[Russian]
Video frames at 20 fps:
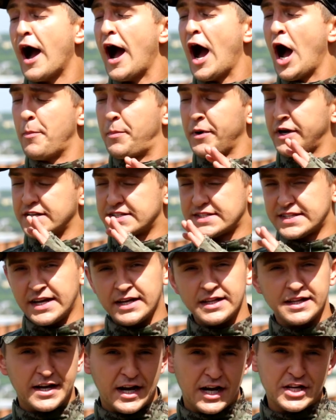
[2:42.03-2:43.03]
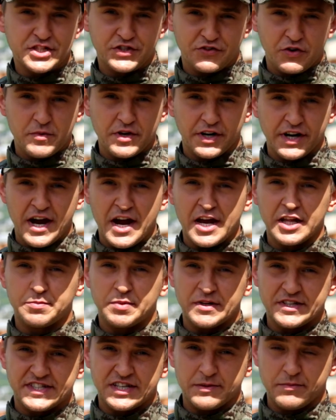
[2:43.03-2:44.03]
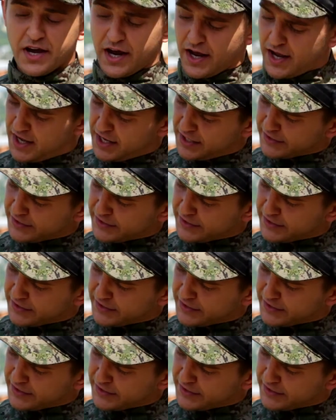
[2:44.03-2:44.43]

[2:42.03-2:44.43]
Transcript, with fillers: А прицел каждый выбирает под себя.